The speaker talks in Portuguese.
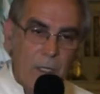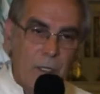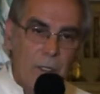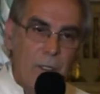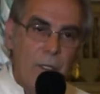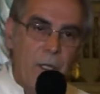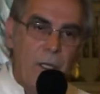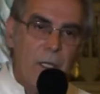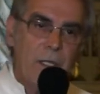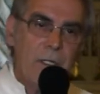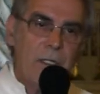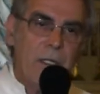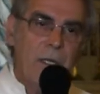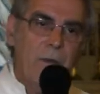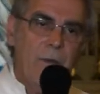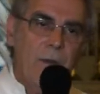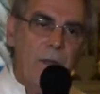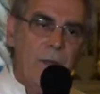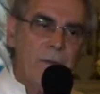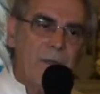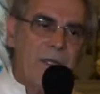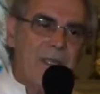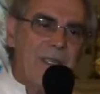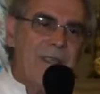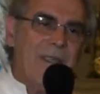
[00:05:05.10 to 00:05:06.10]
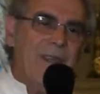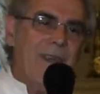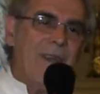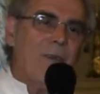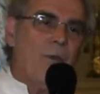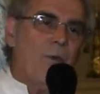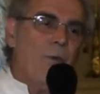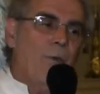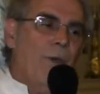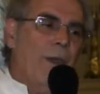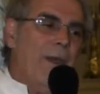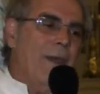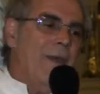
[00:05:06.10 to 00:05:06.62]
nós devemos ter
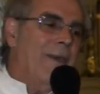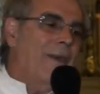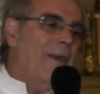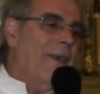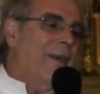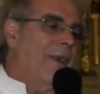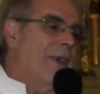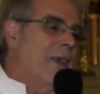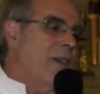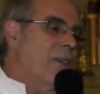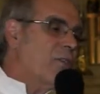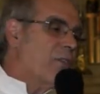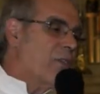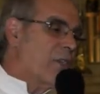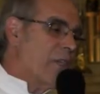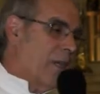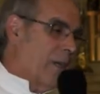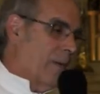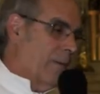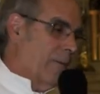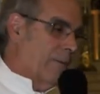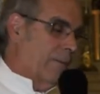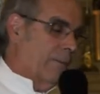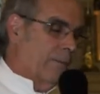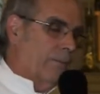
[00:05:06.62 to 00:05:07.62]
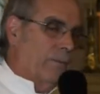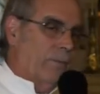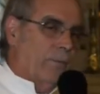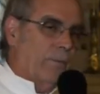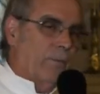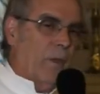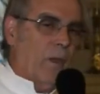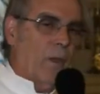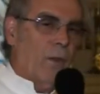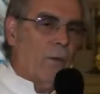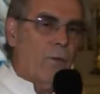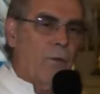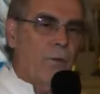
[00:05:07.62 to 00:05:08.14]
com a igreja,
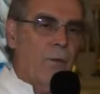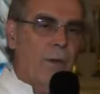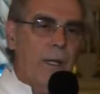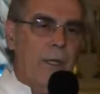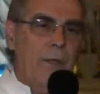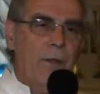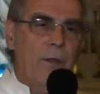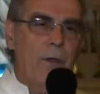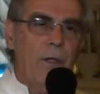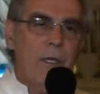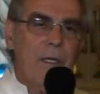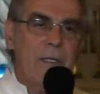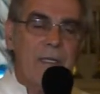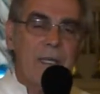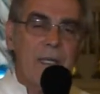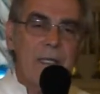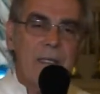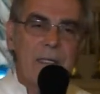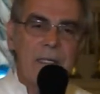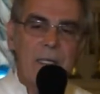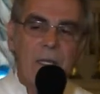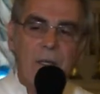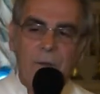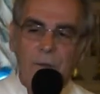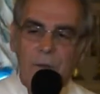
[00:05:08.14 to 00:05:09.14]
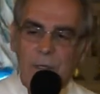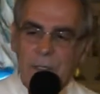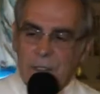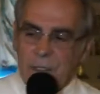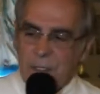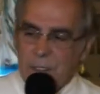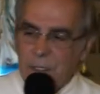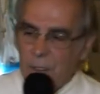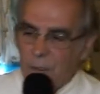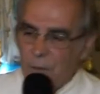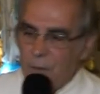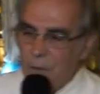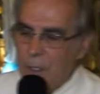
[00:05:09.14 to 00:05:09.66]
com a nossa
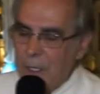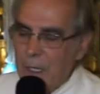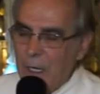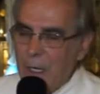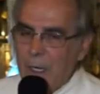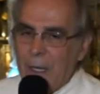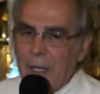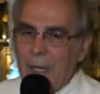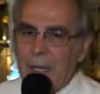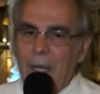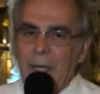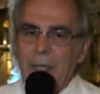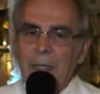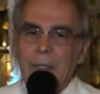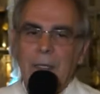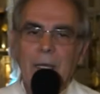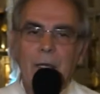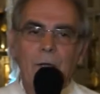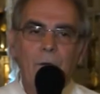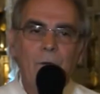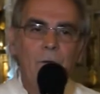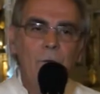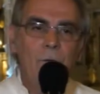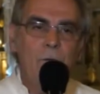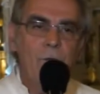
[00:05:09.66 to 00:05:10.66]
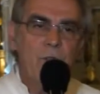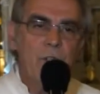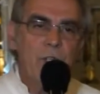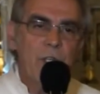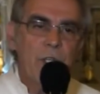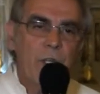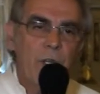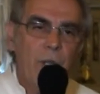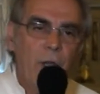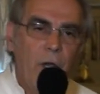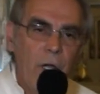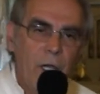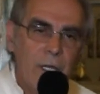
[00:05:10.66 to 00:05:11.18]
salvação. Cada um de
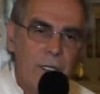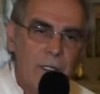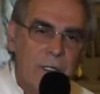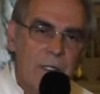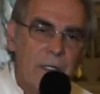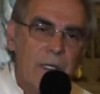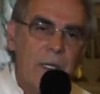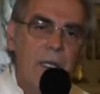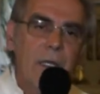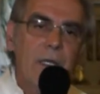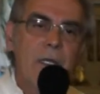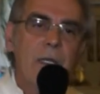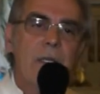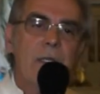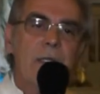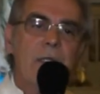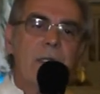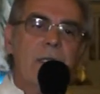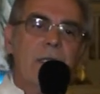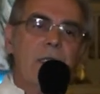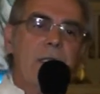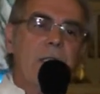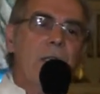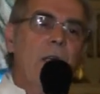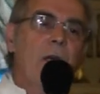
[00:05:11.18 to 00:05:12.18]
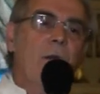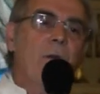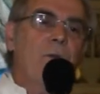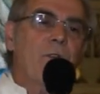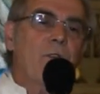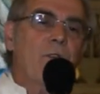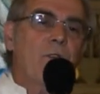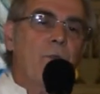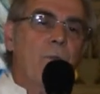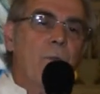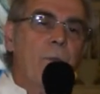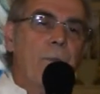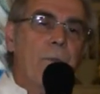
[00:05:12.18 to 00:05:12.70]
nós
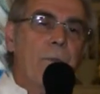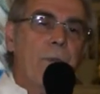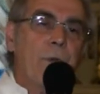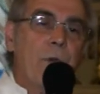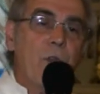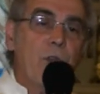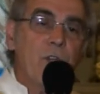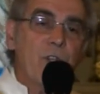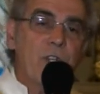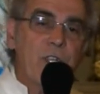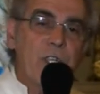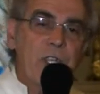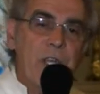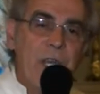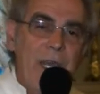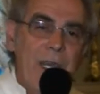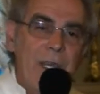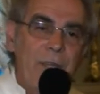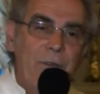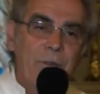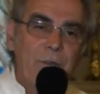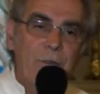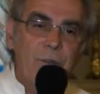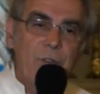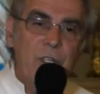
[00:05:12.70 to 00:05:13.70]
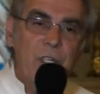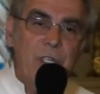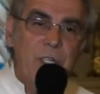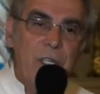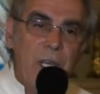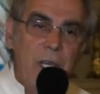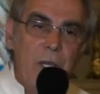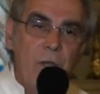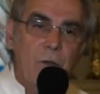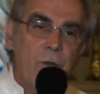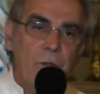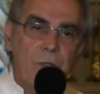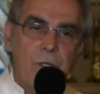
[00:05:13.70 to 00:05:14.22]
somos um projeto de
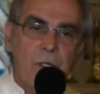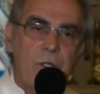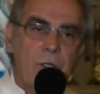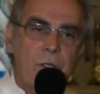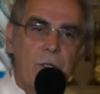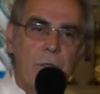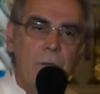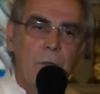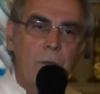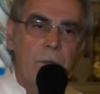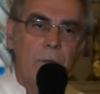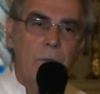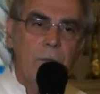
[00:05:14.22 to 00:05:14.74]
Deus.